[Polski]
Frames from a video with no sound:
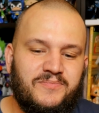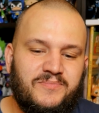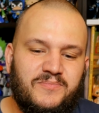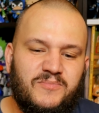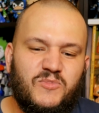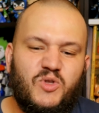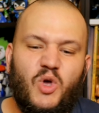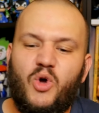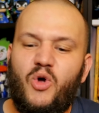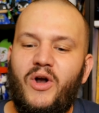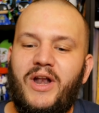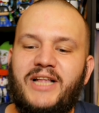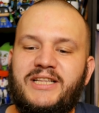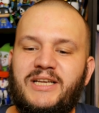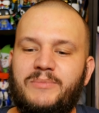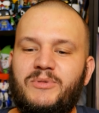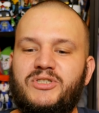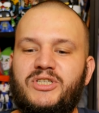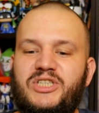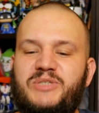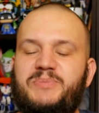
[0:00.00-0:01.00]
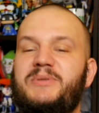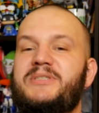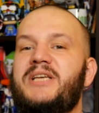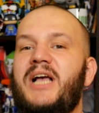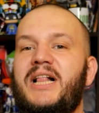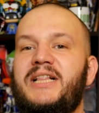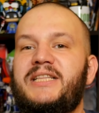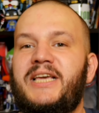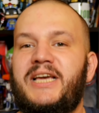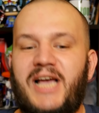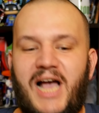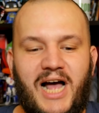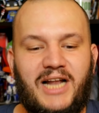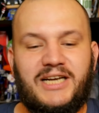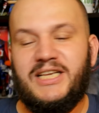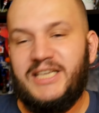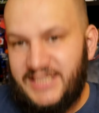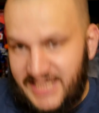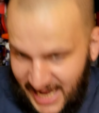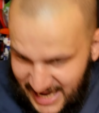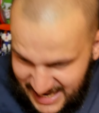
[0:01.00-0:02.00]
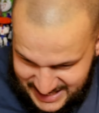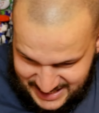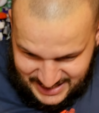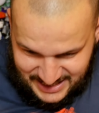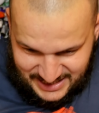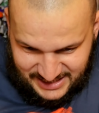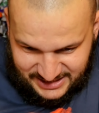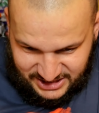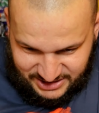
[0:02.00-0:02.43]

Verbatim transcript: Do golenia może niespecjalnie, ale idealne,